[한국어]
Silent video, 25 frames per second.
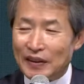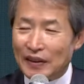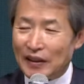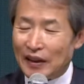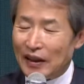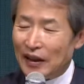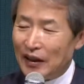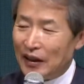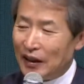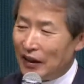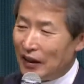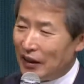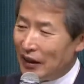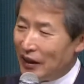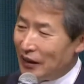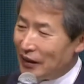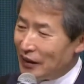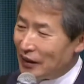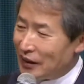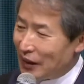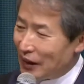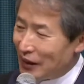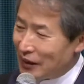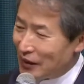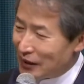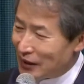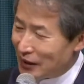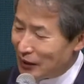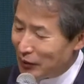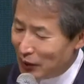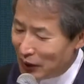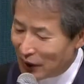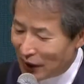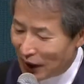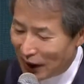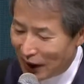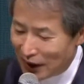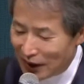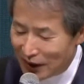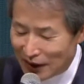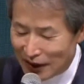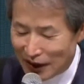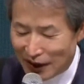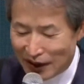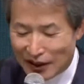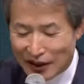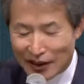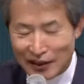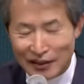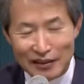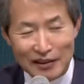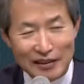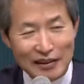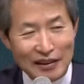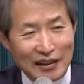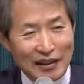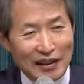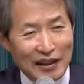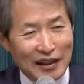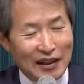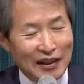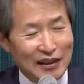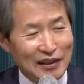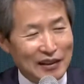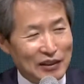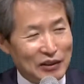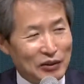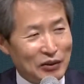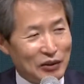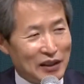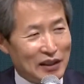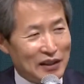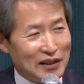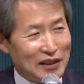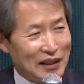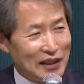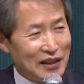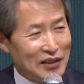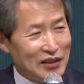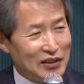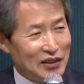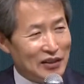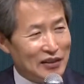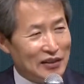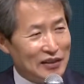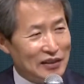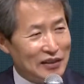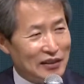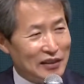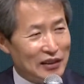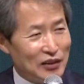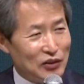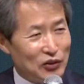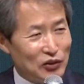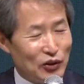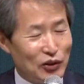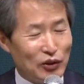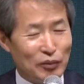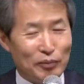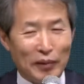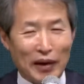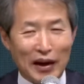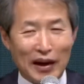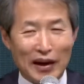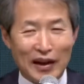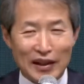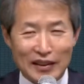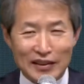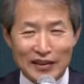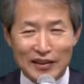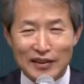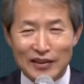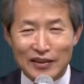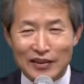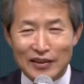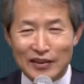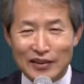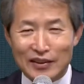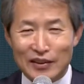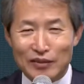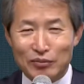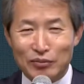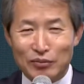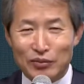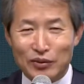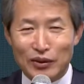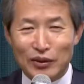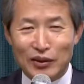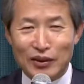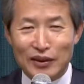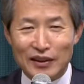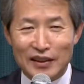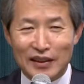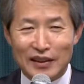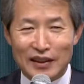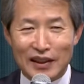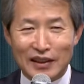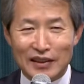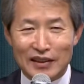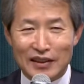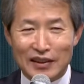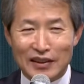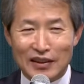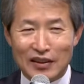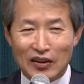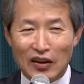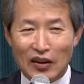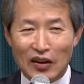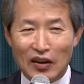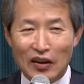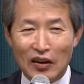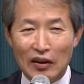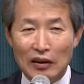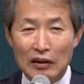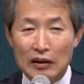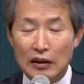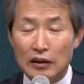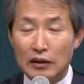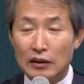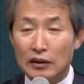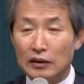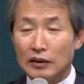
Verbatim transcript: 그러니까 에이, 까짓건 그 뭐 나은 나이가 드니까 그동안 잘 썼는데 조금 망가진 거지 뭐 그까짓 거